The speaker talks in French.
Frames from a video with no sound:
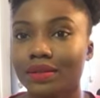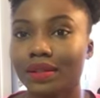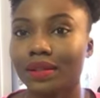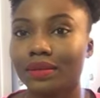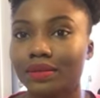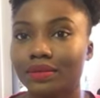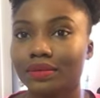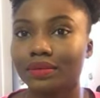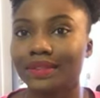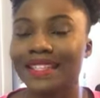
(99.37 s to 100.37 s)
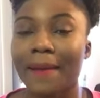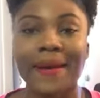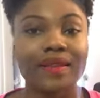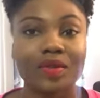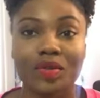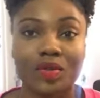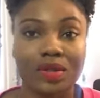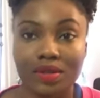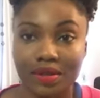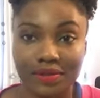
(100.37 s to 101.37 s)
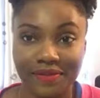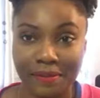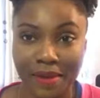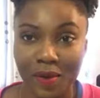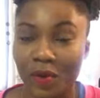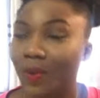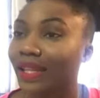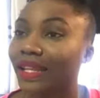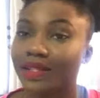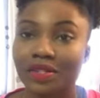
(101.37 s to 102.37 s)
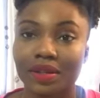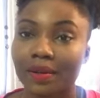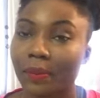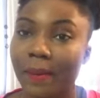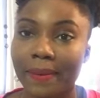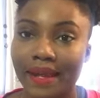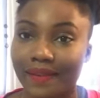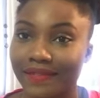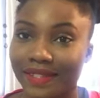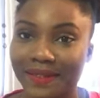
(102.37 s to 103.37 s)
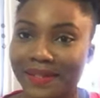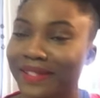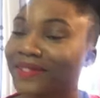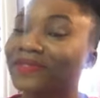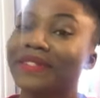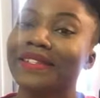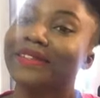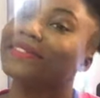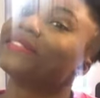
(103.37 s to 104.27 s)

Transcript: Oh. Il n'y a pas de suite sur Vimeo. Voilà, je ne reprends pas la vidéo. Là, je vous dis que je